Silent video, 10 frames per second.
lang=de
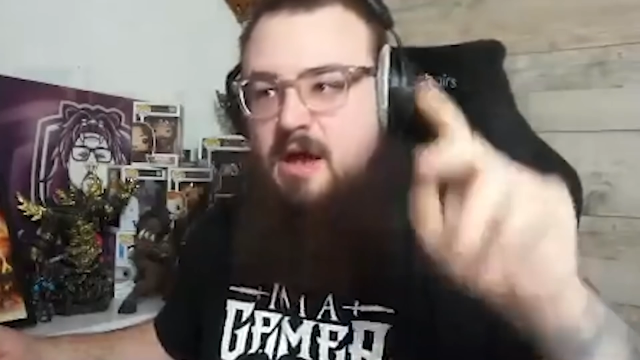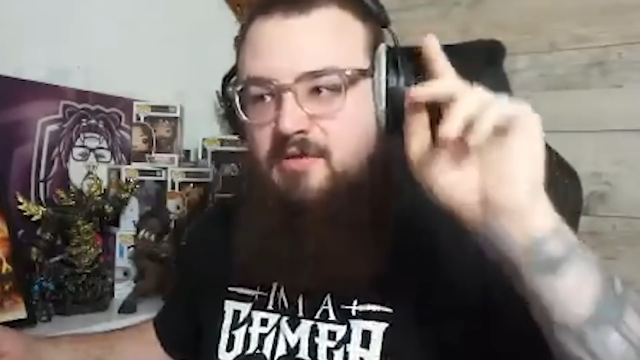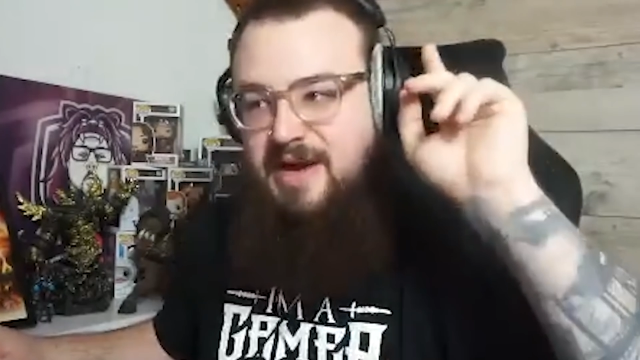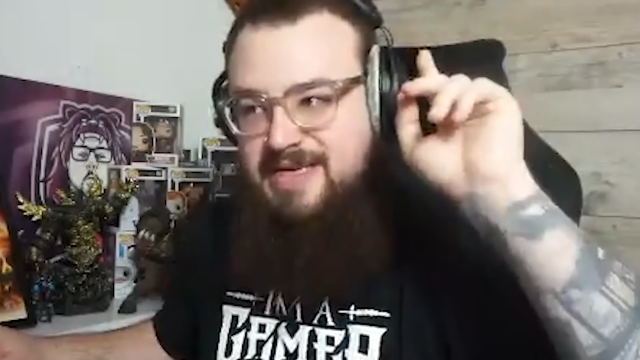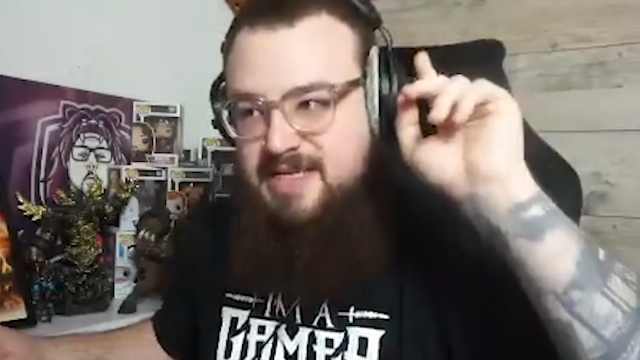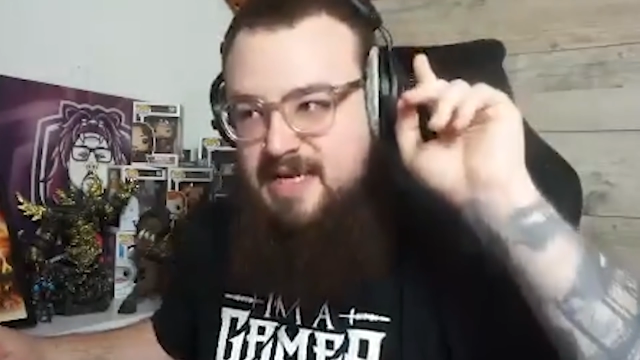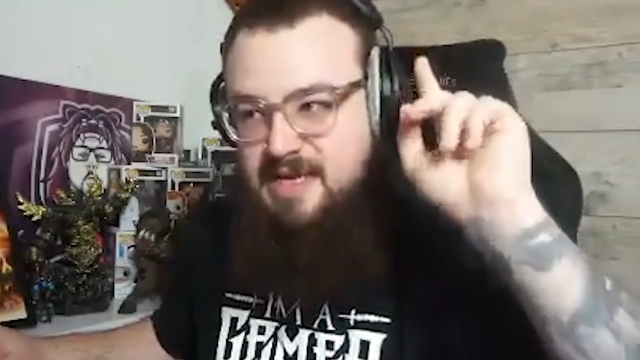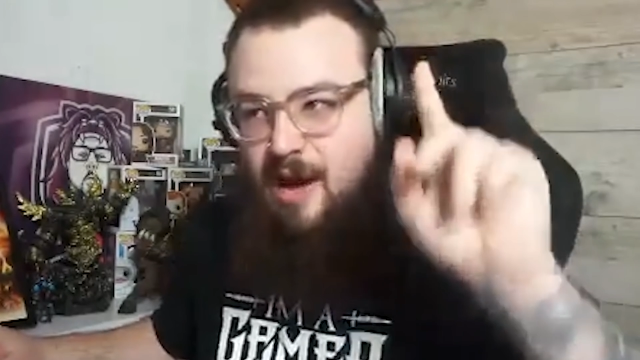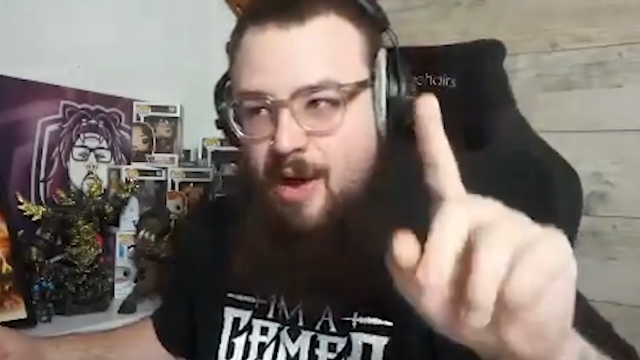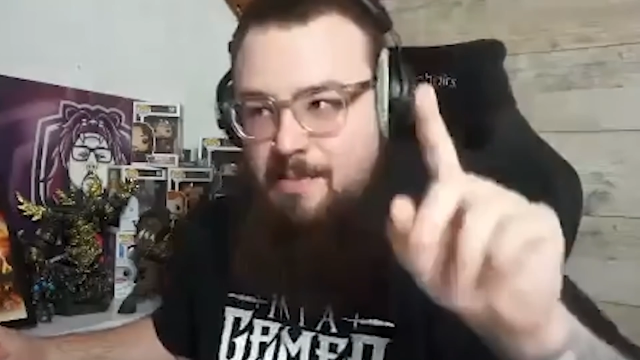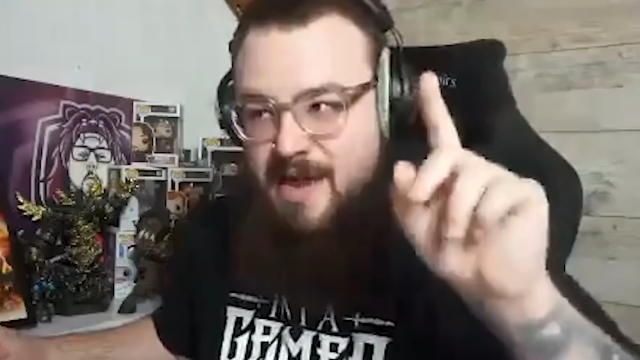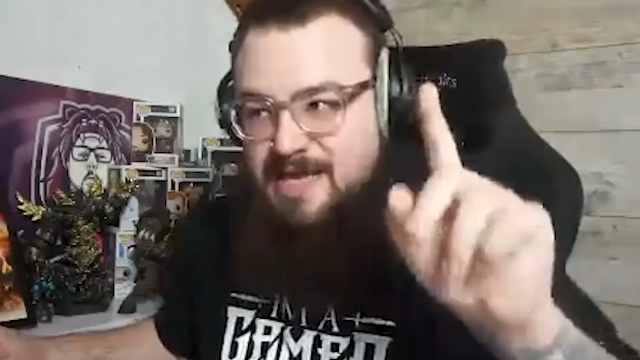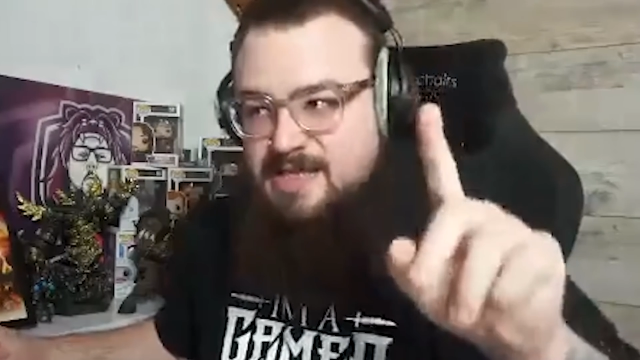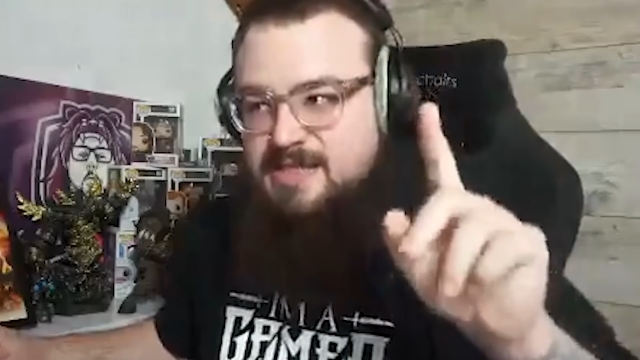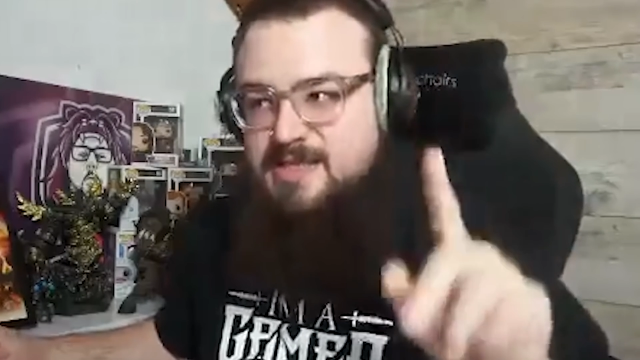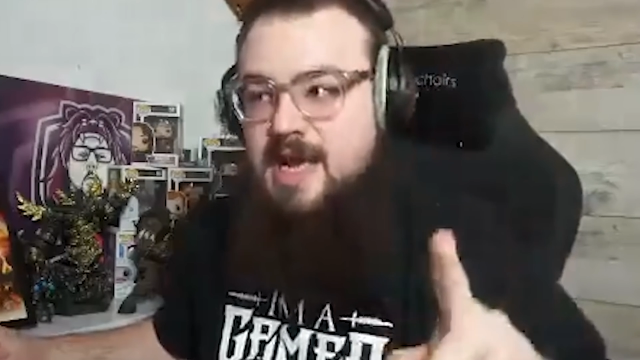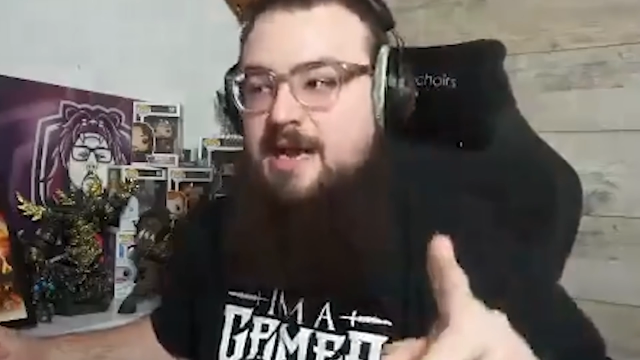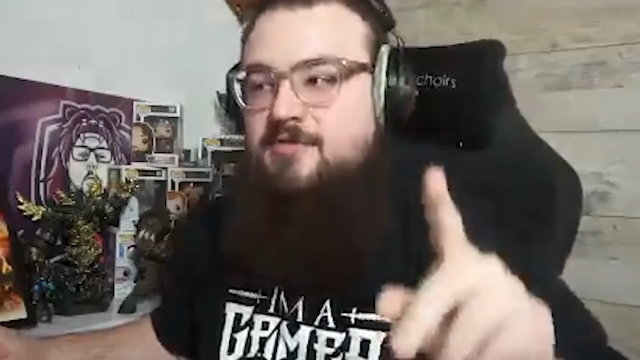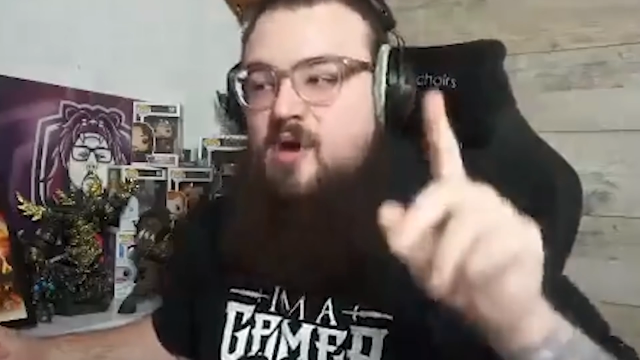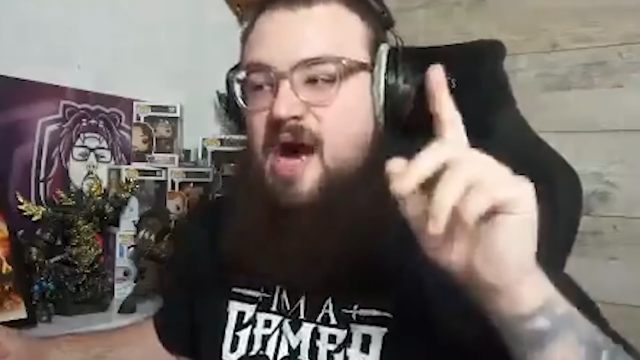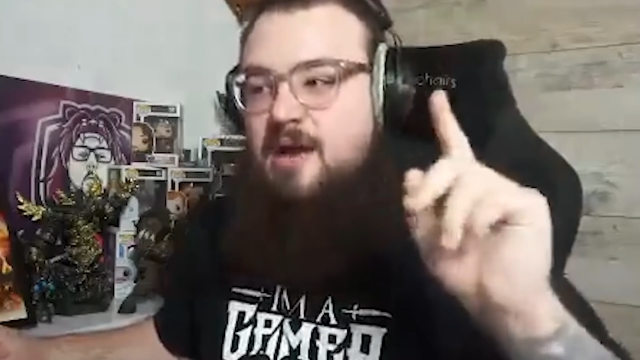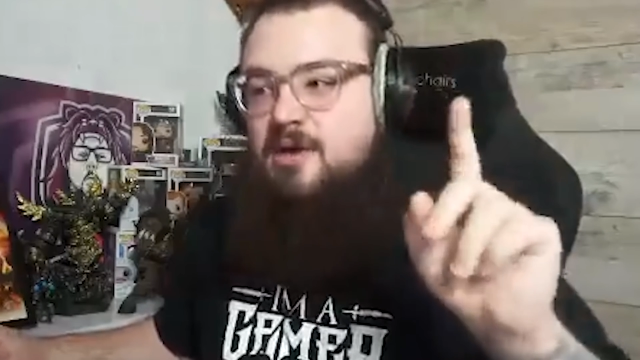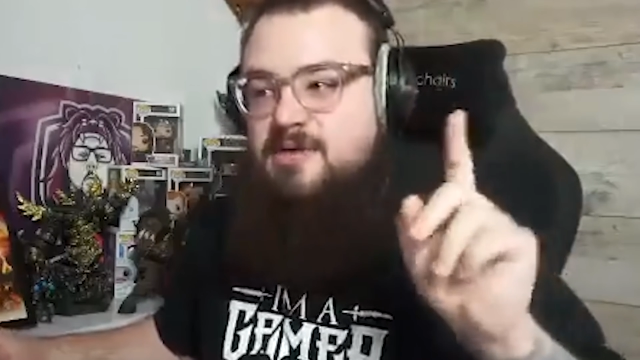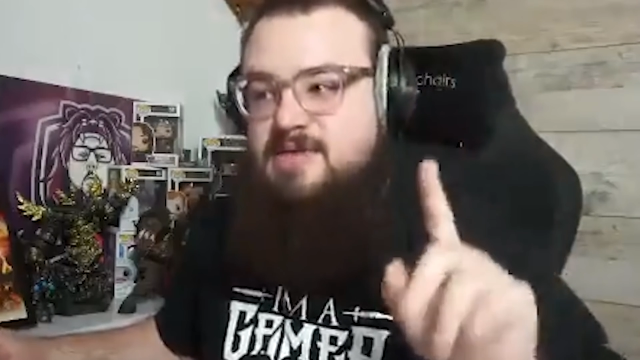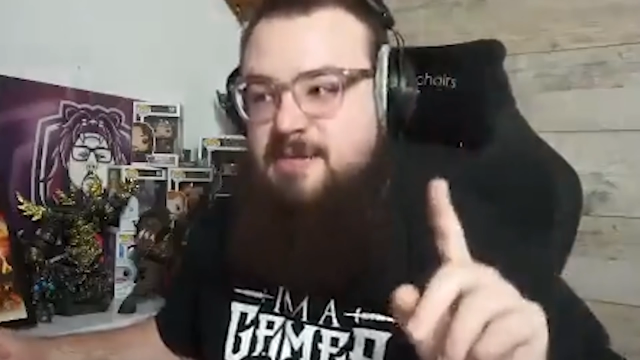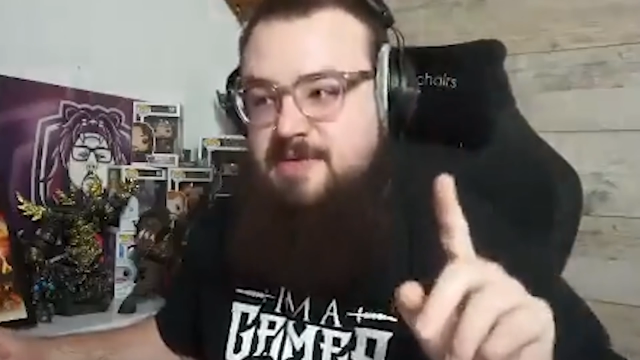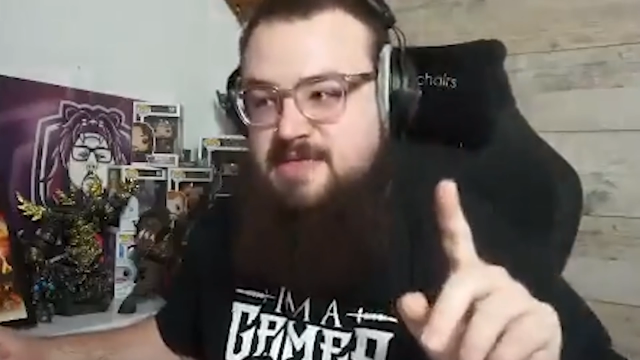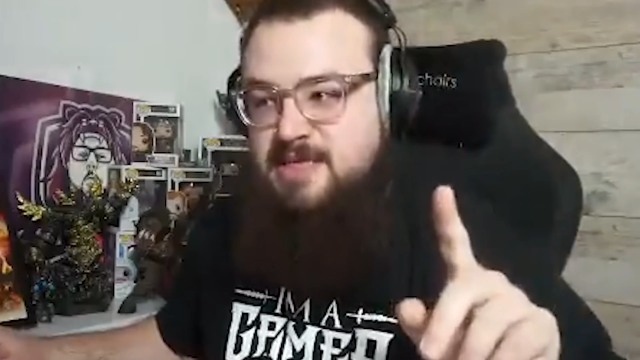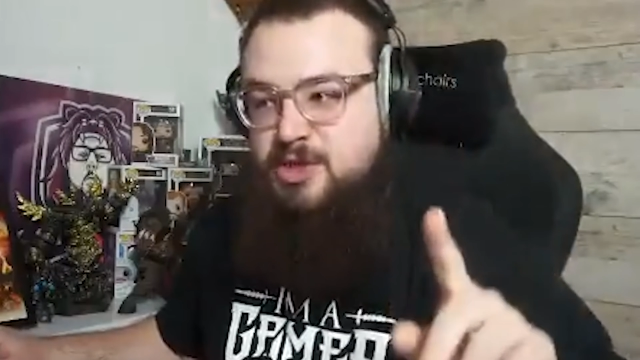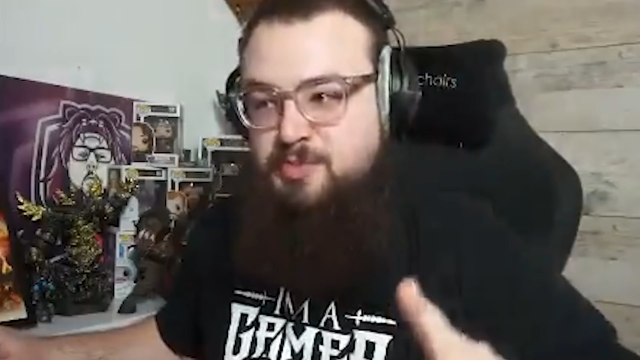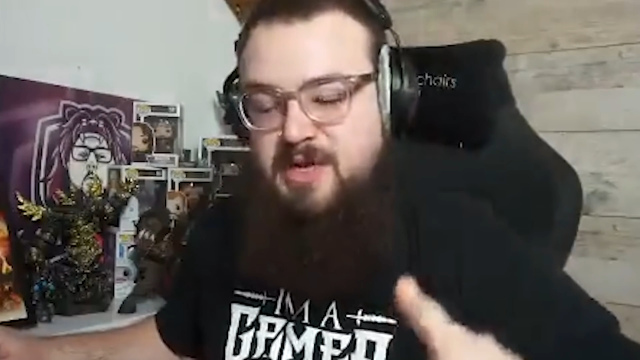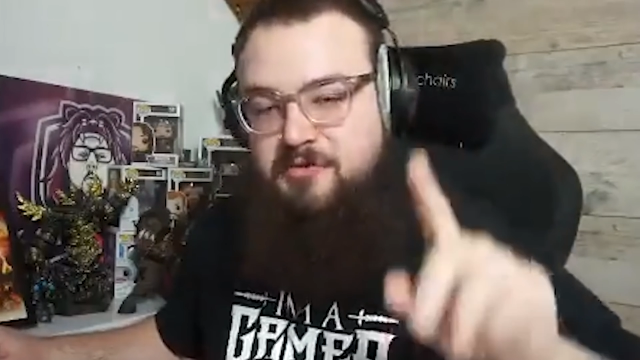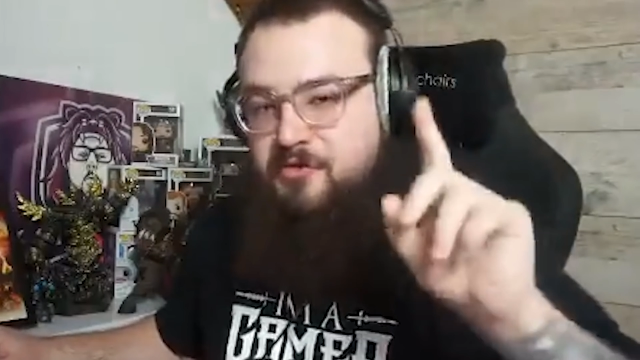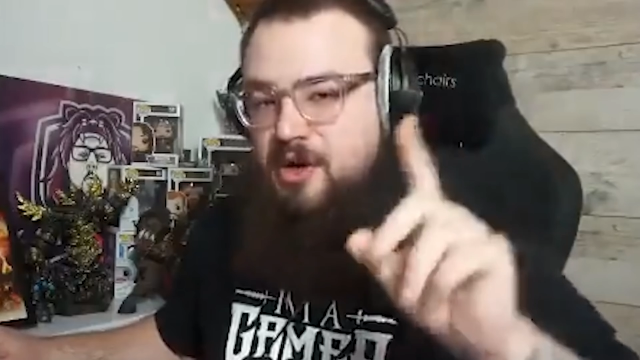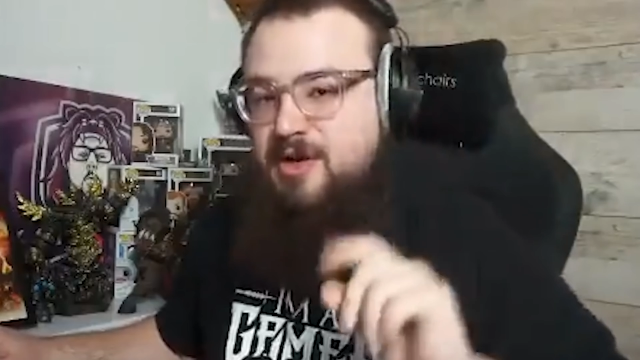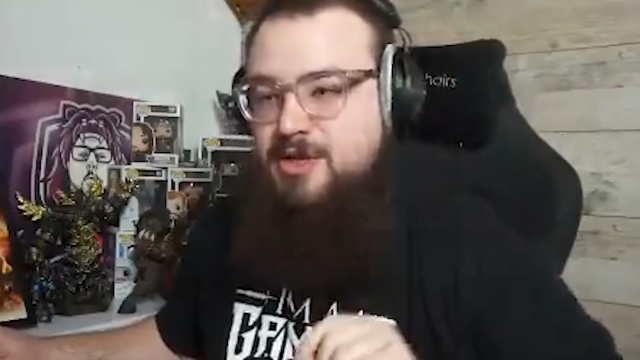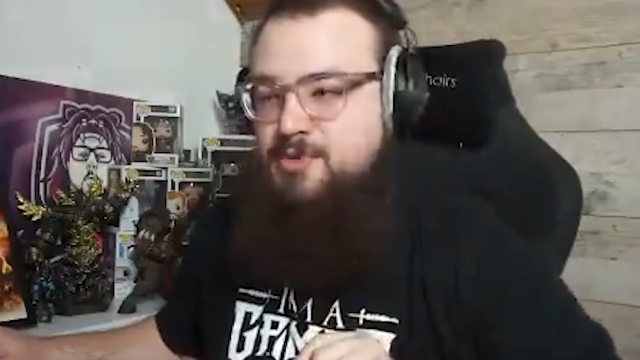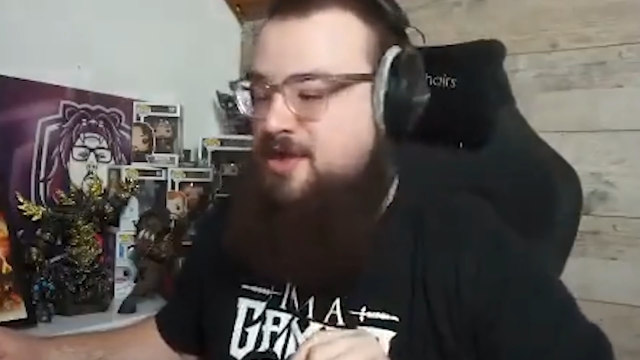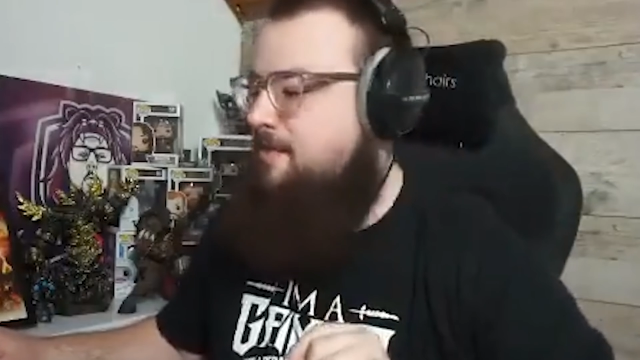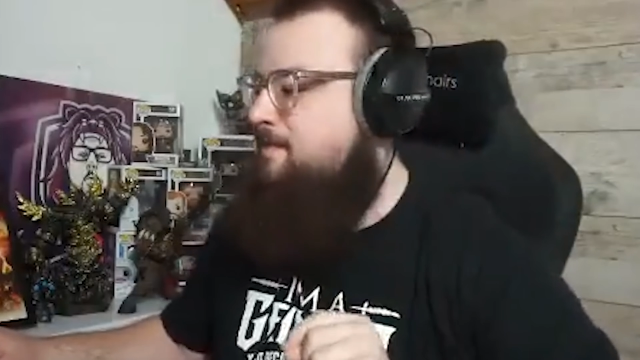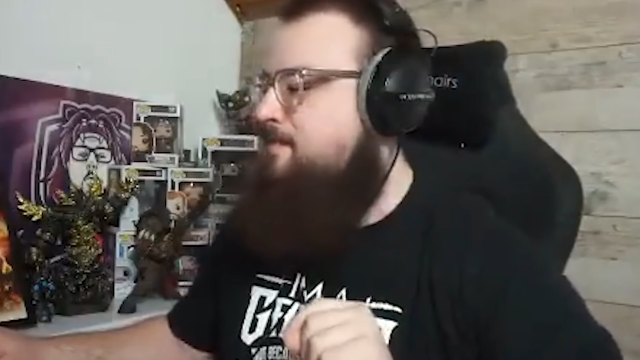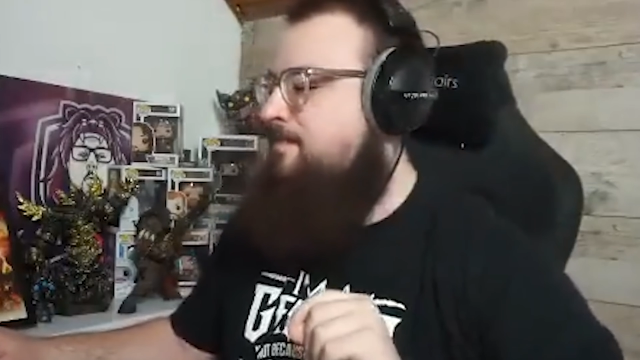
werde ich genau am ersten Tag, wo alle Leute TBC spielen, Fortnite spielen.